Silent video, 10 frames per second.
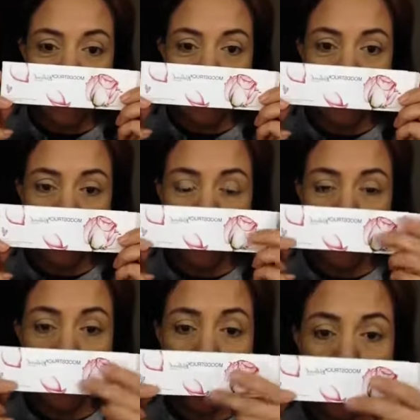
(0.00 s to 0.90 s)
Este es un
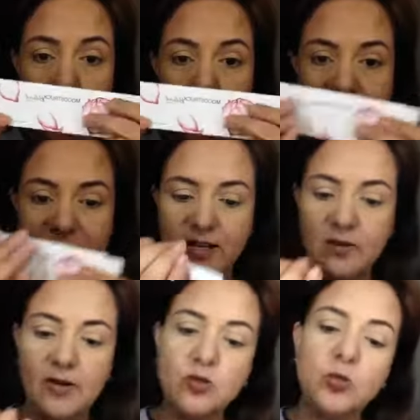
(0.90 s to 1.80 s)
dibujo que
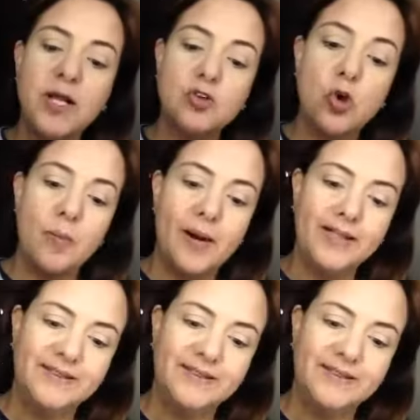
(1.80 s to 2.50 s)
hicieron, es unas sombras